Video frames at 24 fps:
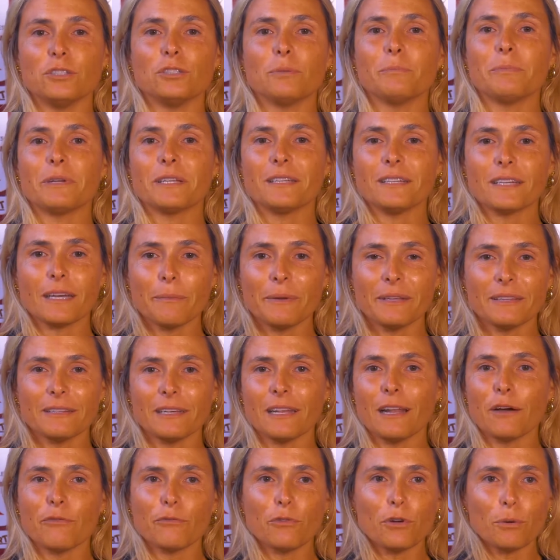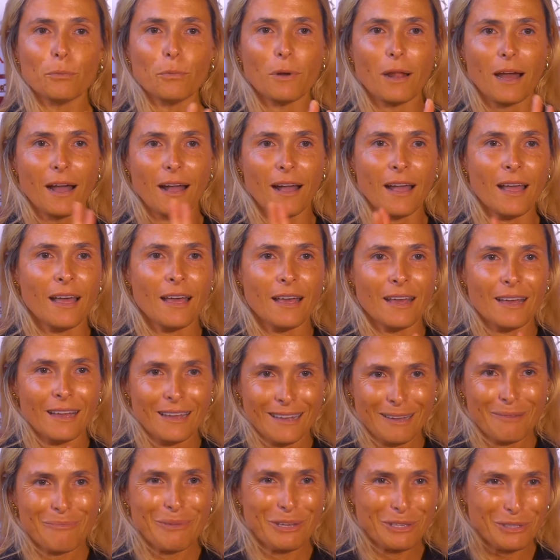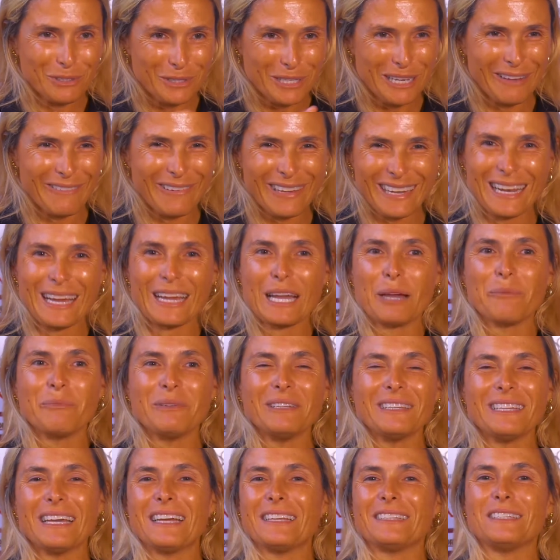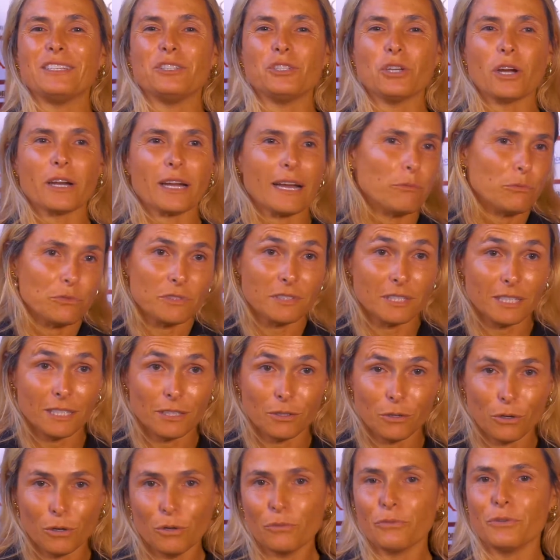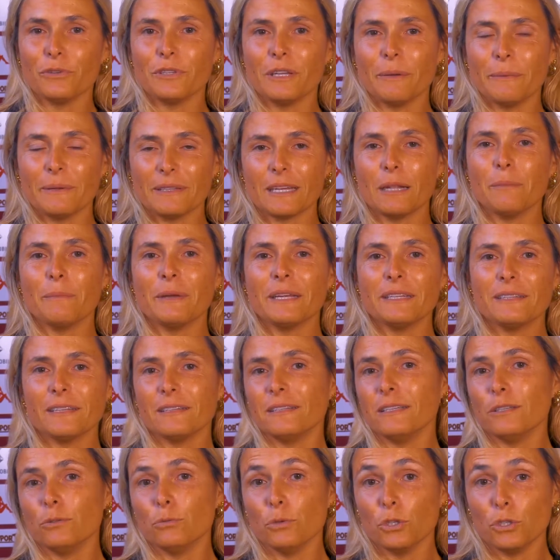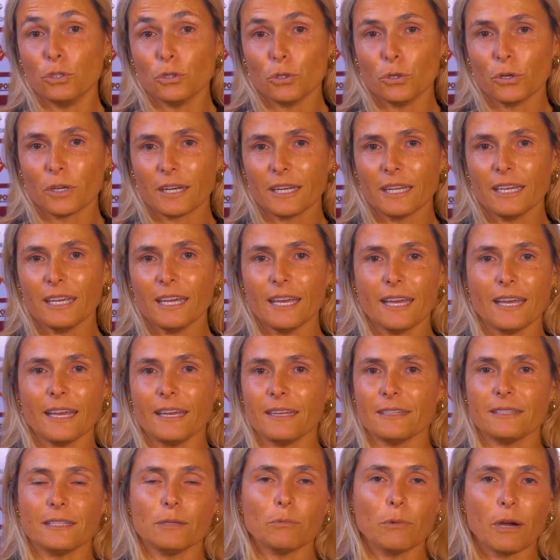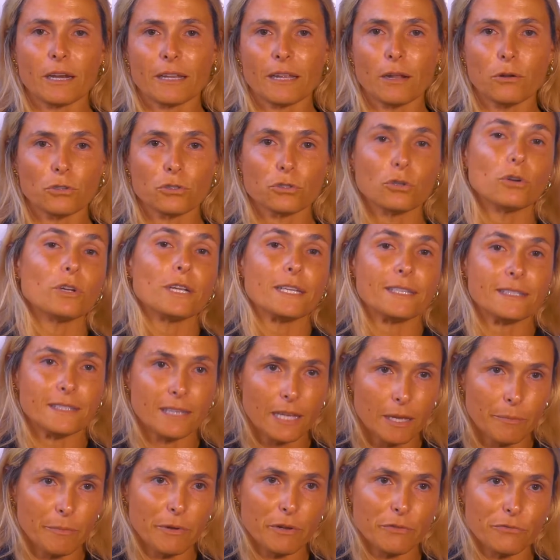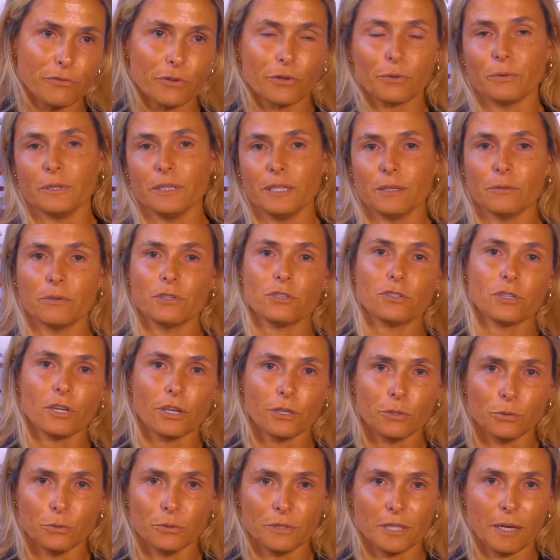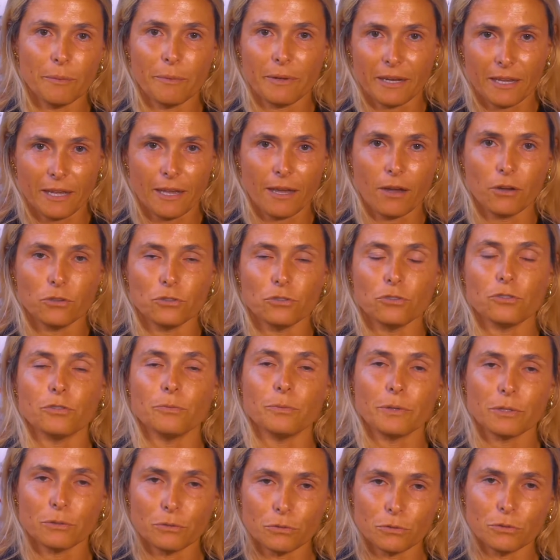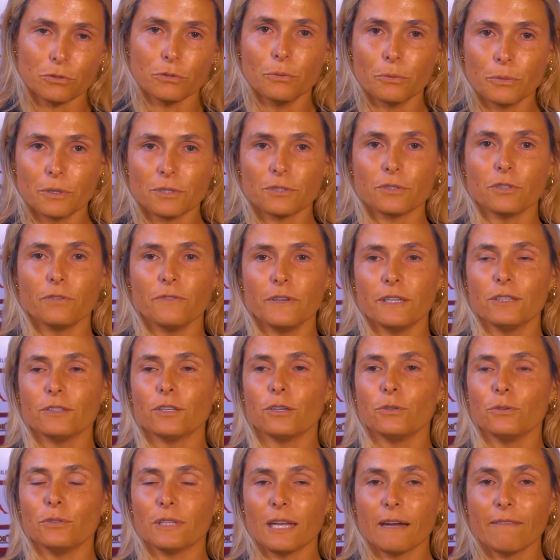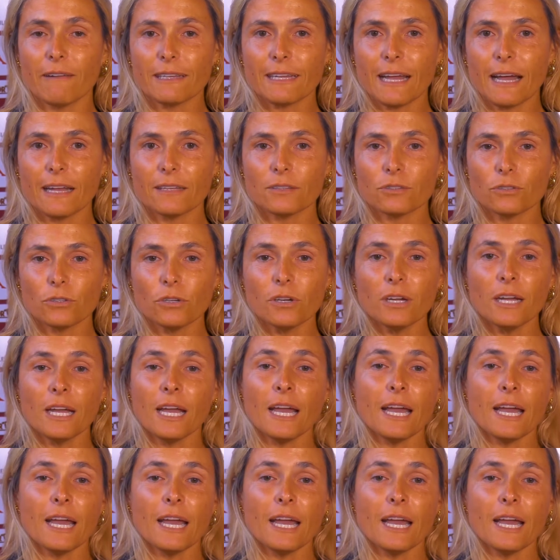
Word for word: cioè praticamente la formula Penso di averla capita, si gioca un singolo fondamentalmente di due giorni e si guarda lo score Stableford, quindi questo aiuta perché oggi soprattutto con questo vento aiutava tanto